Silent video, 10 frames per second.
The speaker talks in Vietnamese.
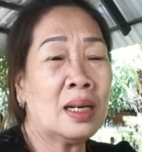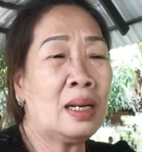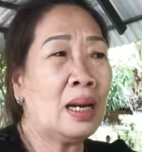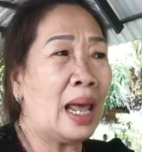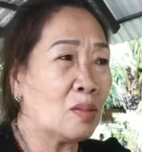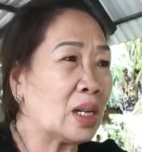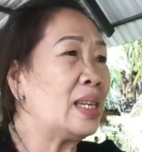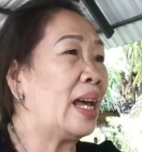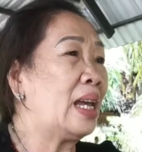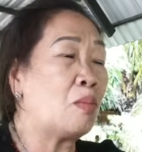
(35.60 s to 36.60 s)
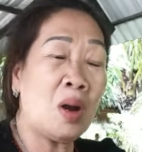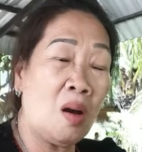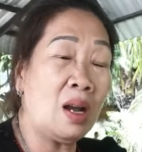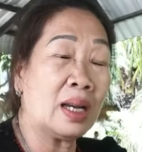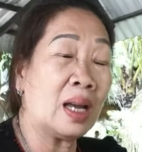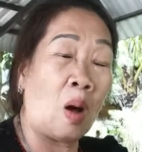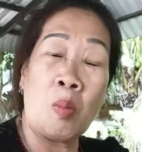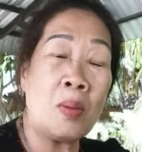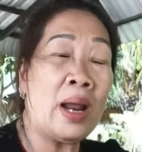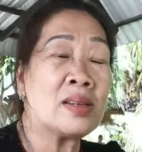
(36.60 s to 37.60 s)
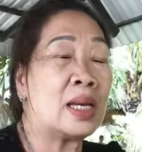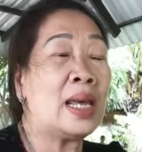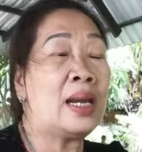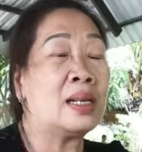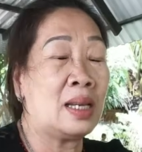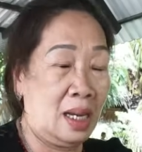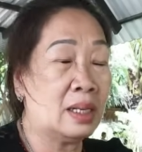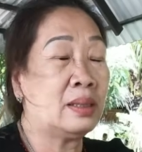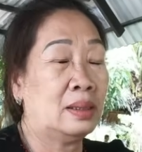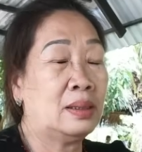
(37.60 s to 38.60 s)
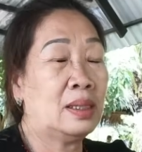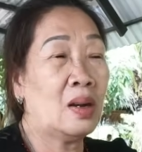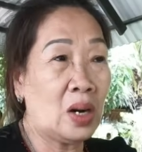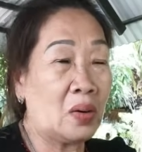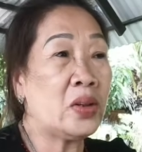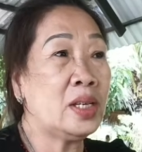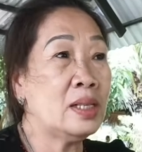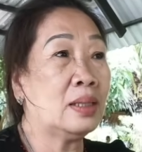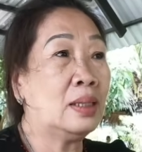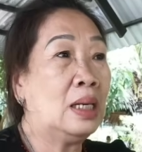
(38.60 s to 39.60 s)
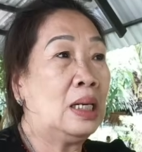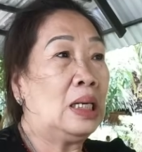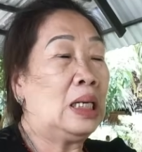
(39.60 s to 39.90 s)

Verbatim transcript: đi leo sợi dây không có cây cột không leo sợi dây được nha dạ. nó nói nói trước dạ.